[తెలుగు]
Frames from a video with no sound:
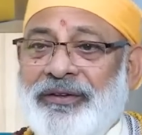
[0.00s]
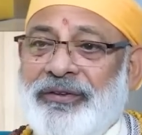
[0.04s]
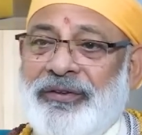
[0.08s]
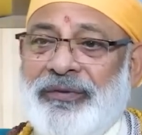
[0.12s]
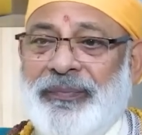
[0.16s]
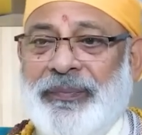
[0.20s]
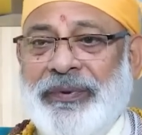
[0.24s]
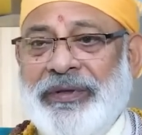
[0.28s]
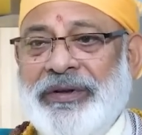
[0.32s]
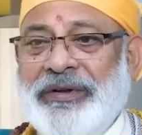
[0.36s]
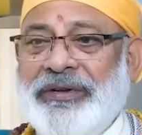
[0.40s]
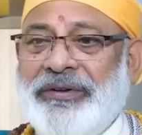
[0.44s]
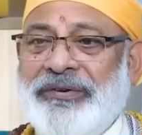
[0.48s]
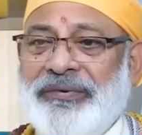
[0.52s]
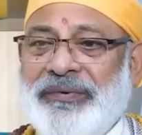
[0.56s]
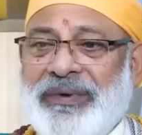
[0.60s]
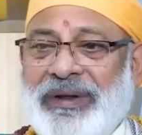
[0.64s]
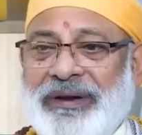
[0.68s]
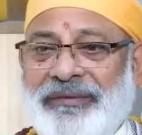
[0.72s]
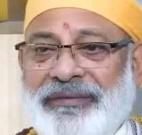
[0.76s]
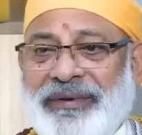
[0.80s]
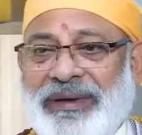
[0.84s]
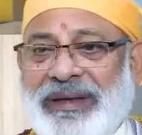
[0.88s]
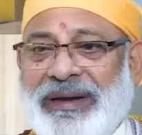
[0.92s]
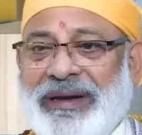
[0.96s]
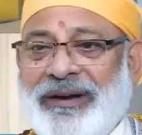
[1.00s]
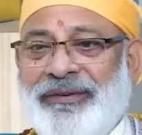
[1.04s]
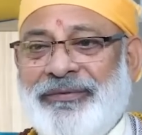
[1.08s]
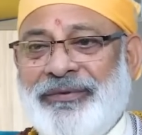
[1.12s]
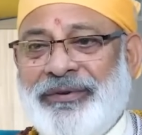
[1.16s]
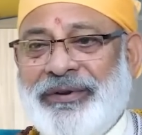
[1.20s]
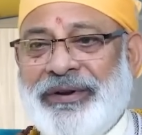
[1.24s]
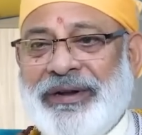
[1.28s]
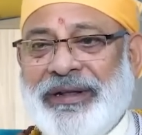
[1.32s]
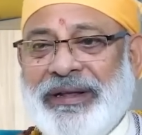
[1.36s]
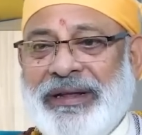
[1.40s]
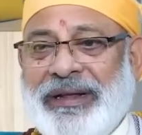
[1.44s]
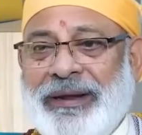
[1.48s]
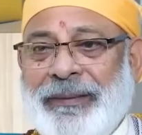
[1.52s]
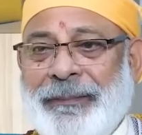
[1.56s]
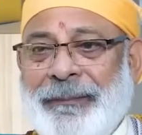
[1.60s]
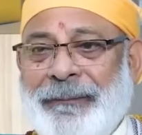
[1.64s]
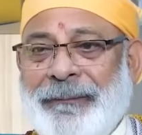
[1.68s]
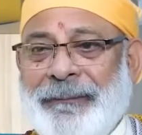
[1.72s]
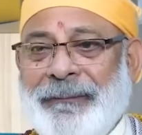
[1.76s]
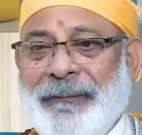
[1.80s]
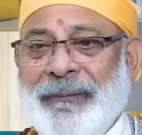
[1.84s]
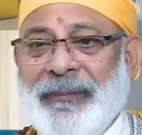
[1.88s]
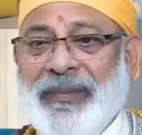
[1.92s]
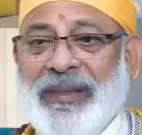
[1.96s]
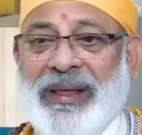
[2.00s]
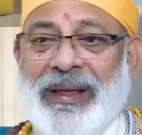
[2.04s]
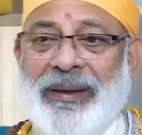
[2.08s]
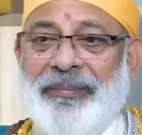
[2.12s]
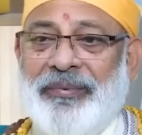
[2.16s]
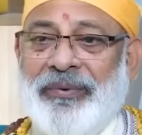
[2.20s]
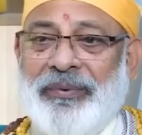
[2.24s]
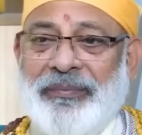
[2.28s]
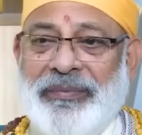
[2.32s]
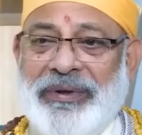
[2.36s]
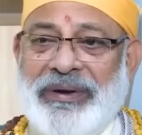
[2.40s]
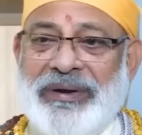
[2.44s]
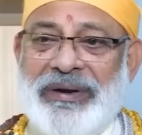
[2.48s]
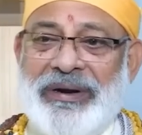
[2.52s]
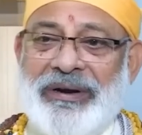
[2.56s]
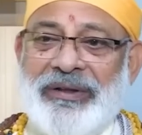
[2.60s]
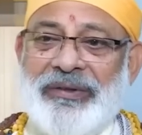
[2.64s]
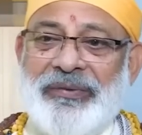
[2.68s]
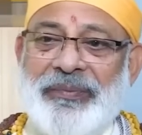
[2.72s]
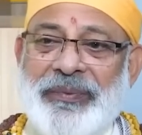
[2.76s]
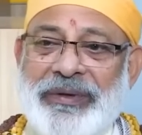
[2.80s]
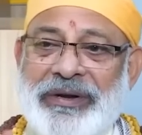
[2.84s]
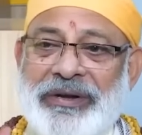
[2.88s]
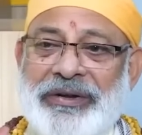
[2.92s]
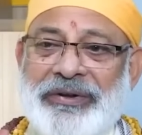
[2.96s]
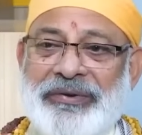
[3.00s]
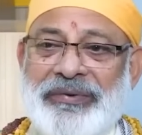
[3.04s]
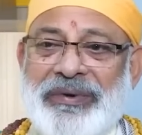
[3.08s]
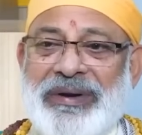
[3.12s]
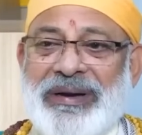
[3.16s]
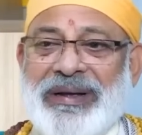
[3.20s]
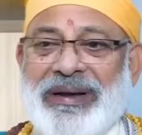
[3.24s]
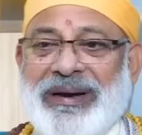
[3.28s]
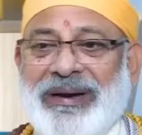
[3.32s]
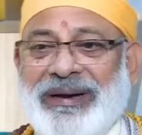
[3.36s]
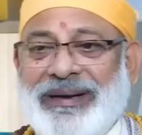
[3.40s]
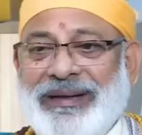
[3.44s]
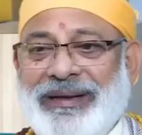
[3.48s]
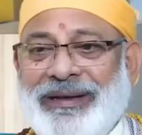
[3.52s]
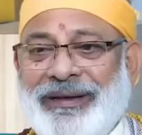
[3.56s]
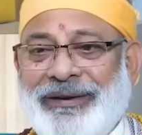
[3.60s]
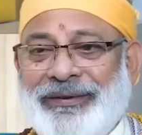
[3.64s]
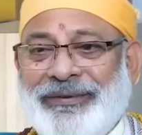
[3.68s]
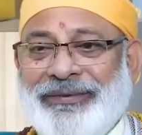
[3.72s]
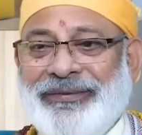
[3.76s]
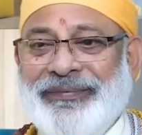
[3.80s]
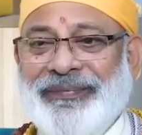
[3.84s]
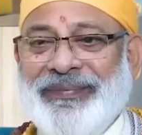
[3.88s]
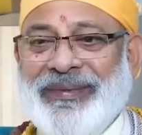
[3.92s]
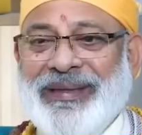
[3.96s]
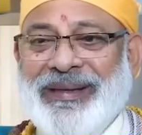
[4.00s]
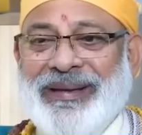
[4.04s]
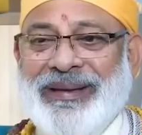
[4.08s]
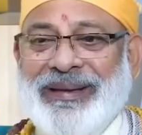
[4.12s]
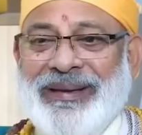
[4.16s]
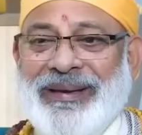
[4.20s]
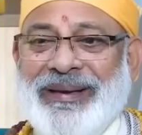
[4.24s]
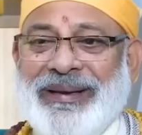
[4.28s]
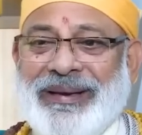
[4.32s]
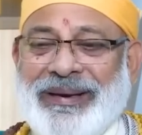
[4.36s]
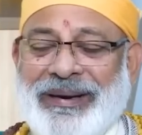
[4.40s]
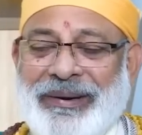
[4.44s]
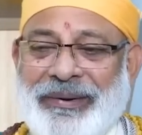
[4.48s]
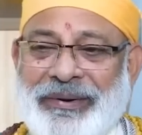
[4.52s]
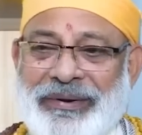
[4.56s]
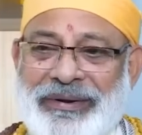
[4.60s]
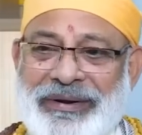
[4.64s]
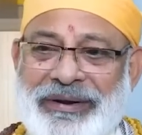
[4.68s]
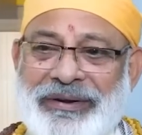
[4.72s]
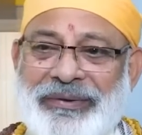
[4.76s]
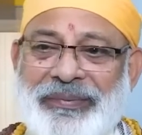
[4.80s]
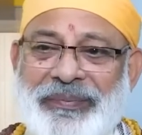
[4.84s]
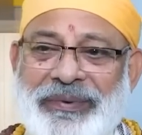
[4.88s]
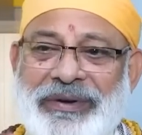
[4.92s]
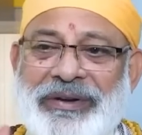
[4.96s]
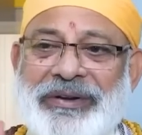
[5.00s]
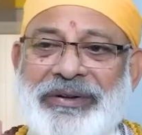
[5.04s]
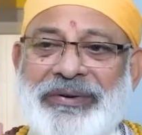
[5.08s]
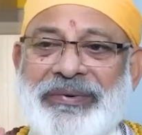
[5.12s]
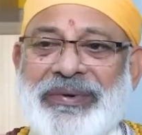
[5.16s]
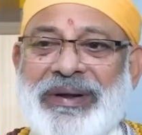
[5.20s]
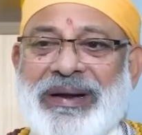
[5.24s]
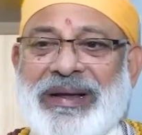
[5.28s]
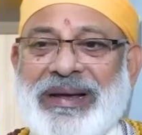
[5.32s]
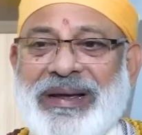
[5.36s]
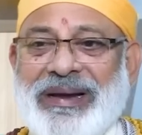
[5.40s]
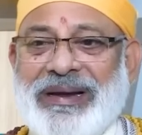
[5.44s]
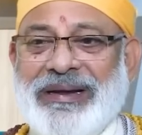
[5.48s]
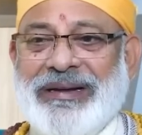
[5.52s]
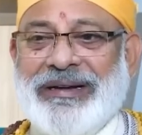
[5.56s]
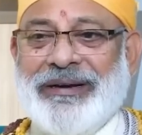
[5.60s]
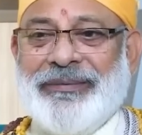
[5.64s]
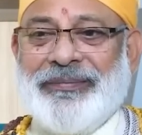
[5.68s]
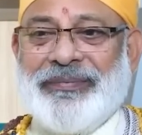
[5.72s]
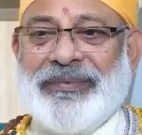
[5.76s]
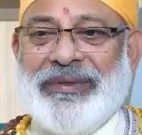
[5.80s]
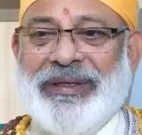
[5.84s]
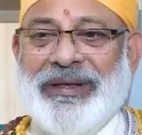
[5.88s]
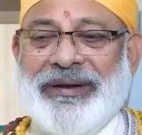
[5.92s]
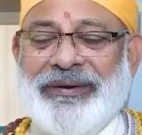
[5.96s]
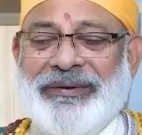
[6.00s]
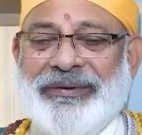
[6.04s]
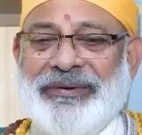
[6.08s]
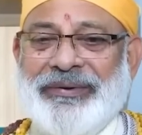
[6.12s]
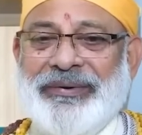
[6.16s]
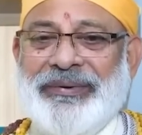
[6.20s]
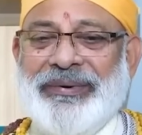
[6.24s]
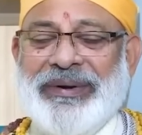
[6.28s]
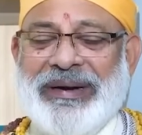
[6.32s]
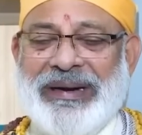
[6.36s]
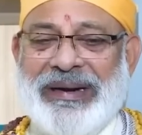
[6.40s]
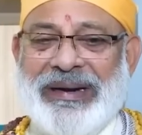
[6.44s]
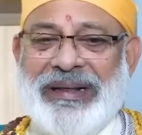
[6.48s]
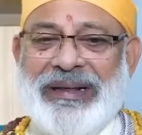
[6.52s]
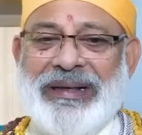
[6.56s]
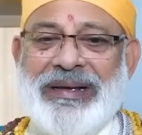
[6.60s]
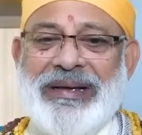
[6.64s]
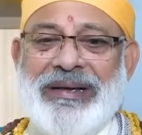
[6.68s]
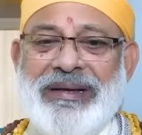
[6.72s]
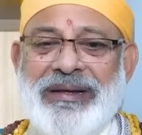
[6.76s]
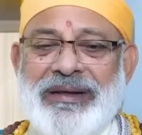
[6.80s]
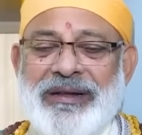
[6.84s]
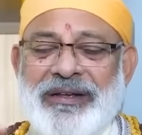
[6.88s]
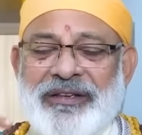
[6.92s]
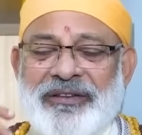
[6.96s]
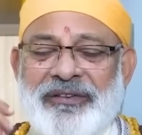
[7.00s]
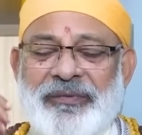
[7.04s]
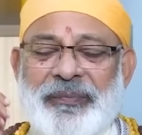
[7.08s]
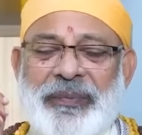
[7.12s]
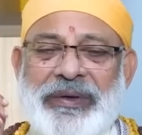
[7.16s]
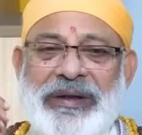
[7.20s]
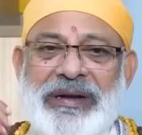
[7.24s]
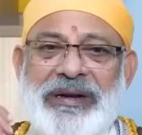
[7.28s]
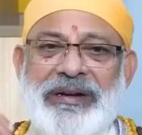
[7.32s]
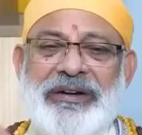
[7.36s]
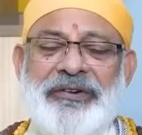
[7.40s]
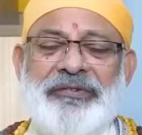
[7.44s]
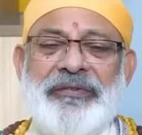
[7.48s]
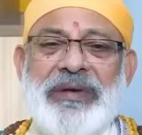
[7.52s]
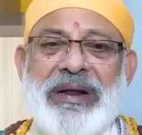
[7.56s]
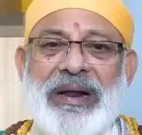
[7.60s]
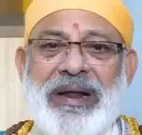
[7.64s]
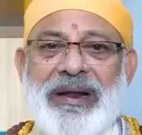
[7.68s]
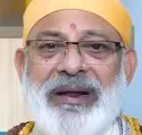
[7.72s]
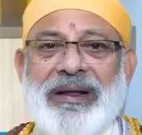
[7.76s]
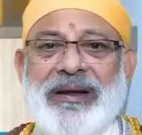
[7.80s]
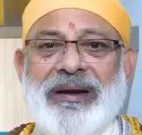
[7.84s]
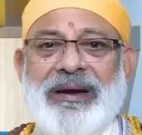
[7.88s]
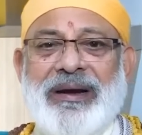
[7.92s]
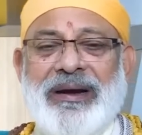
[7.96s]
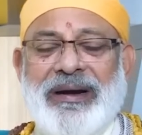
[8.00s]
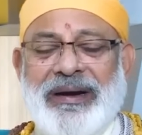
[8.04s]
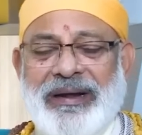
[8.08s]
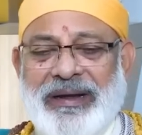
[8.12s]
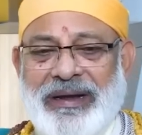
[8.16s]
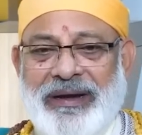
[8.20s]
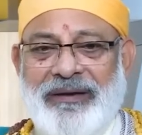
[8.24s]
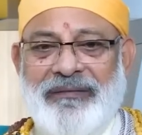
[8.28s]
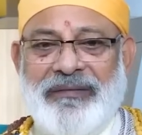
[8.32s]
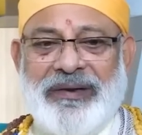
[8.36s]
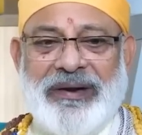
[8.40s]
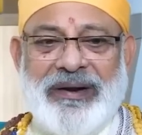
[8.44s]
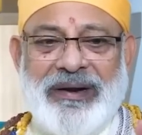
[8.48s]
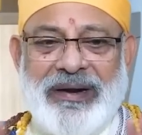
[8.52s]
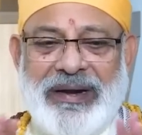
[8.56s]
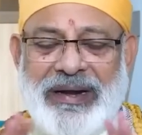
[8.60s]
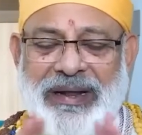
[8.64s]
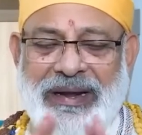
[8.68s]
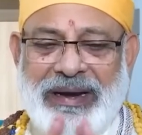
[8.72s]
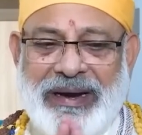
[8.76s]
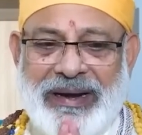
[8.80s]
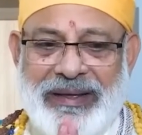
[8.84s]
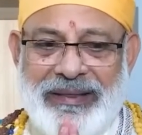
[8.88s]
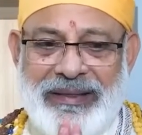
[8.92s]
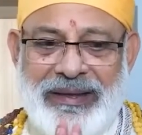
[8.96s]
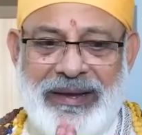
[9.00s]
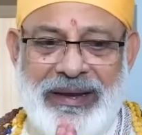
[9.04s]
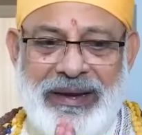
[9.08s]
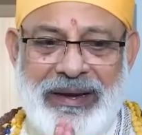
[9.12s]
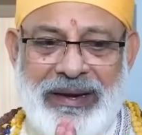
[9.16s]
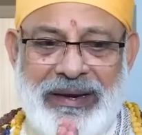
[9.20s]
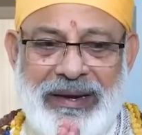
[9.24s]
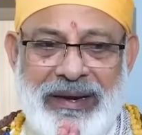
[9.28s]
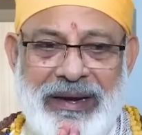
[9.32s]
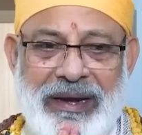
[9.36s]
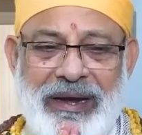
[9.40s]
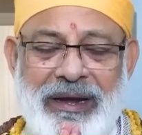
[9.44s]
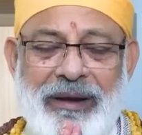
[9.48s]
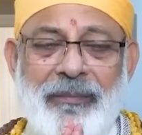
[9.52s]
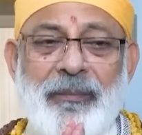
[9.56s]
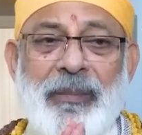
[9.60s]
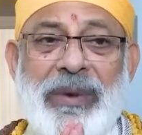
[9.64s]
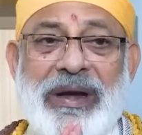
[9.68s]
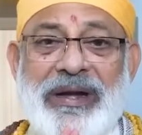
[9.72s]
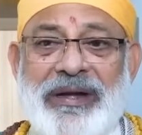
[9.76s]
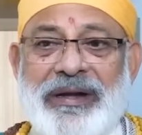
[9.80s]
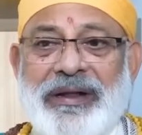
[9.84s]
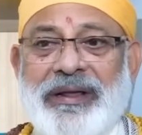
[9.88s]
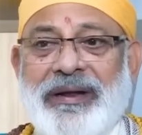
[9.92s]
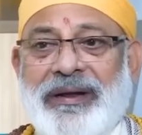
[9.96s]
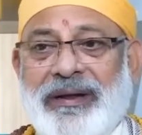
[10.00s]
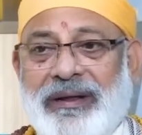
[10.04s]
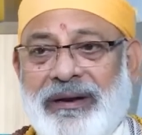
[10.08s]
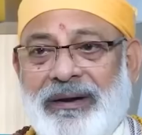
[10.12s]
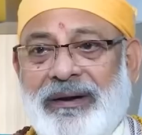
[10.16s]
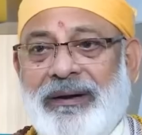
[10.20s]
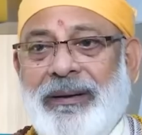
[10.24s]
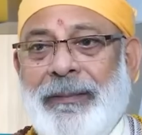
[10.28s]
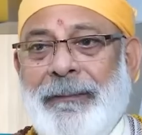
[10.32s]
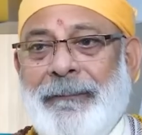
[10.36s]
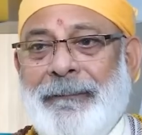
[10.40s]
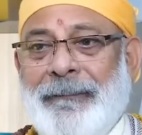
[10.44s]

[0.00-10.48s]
స్పిరిచువల్ వేరే ఉంటాయి ఇప్పుడు మీరు నన్ను స్పిరిచువల్గా అడిగారు అవును కాబట్టి నేను స్పిరిచువల్గానే చెప్తాను చూడండి స్పిరిచువల్ అనగానే ఏమిటంటే అది ఇమ్మెటీరియల్